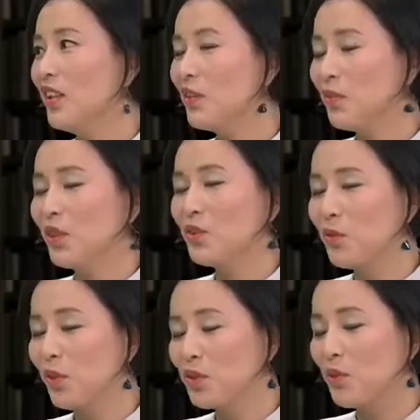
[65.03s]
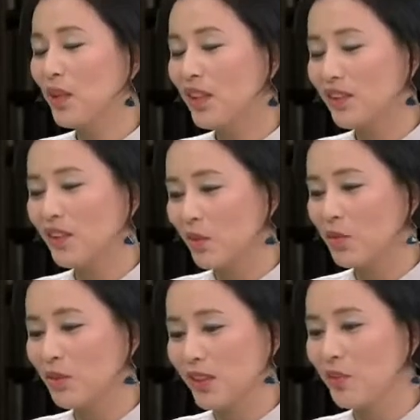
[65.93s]
的，我就我周围的这个
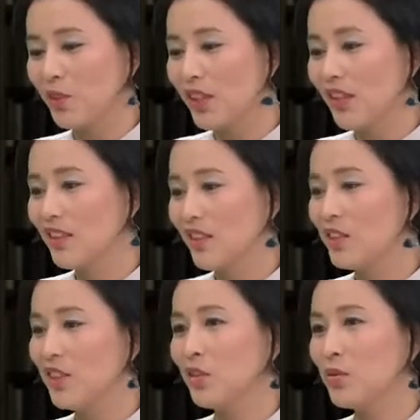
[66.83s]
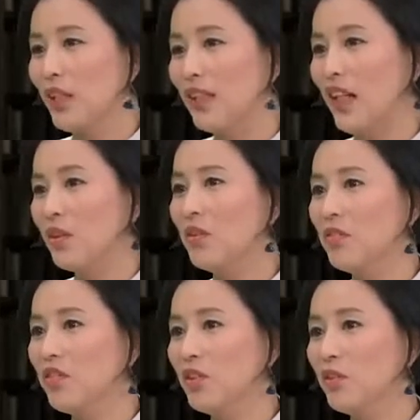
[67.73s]
欧洲人，昨天这个事情出来，大家都
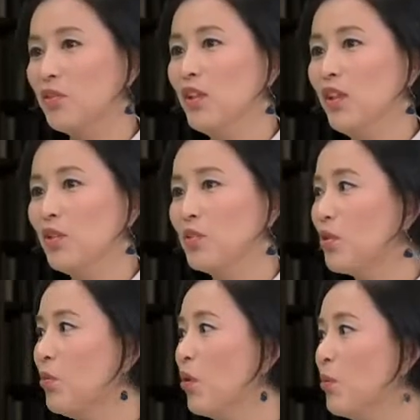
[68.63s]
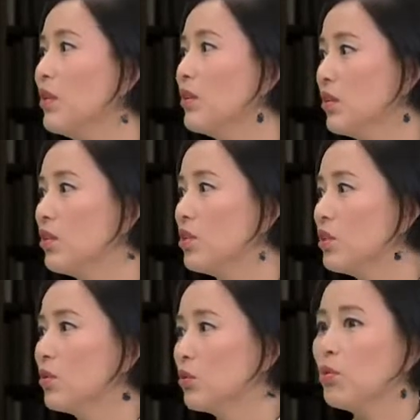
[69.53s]
很愤怒，就说我们
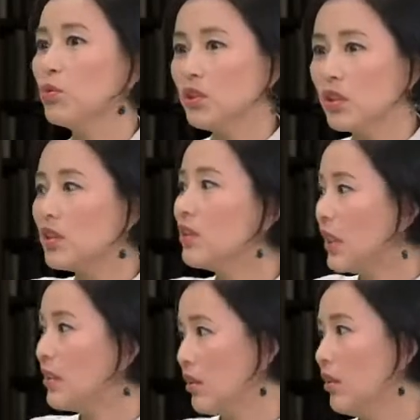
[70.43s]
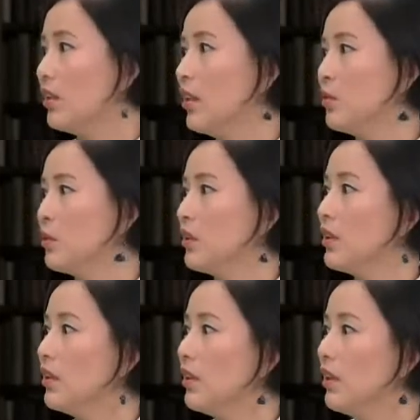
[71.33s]
是就这个是战争了，他们觉
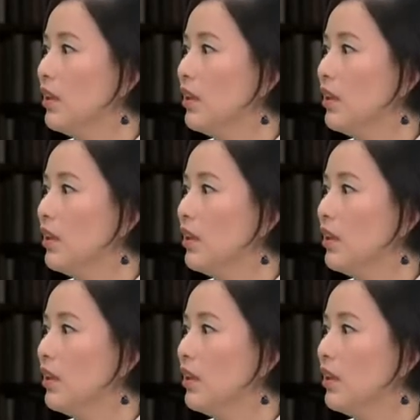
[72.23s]
得。